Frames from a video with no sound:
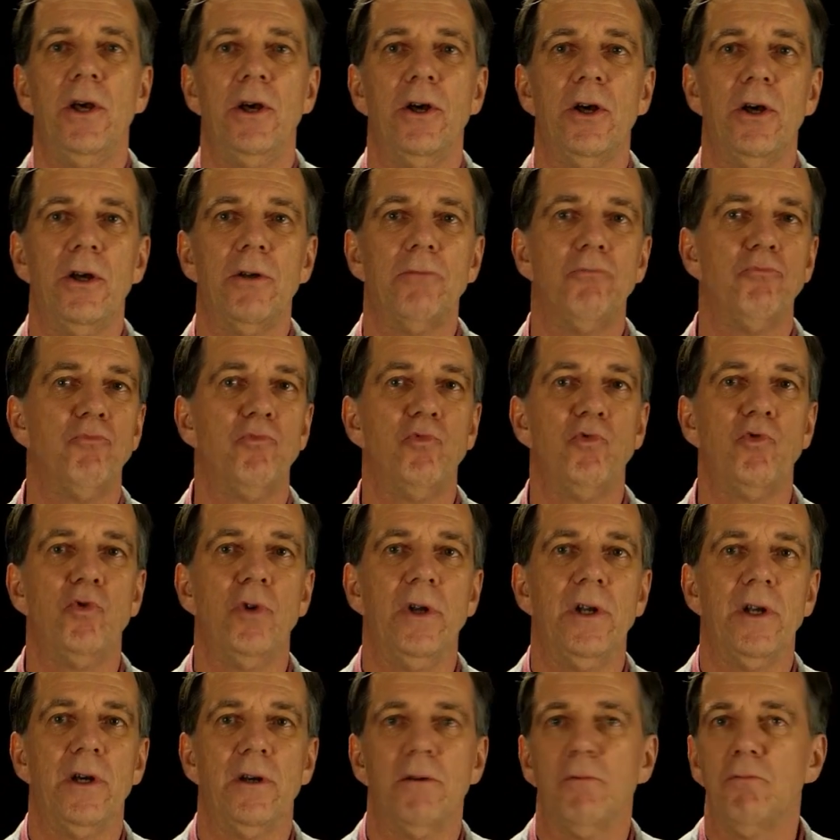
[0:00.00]
äh,
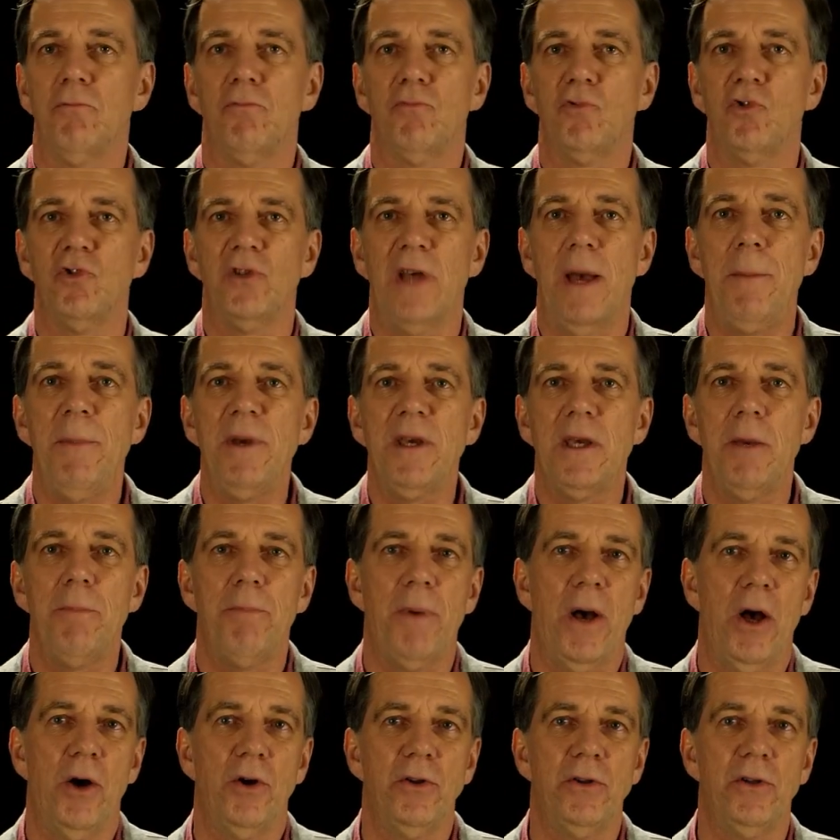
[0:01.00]
zu einer
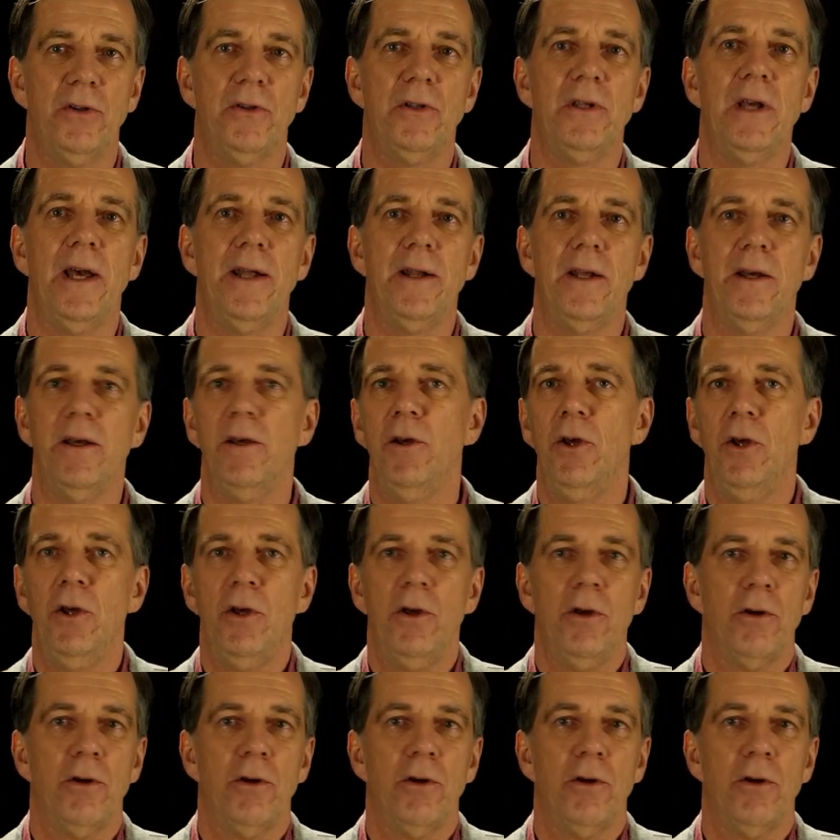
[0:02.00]
zusammengebaut, die eine,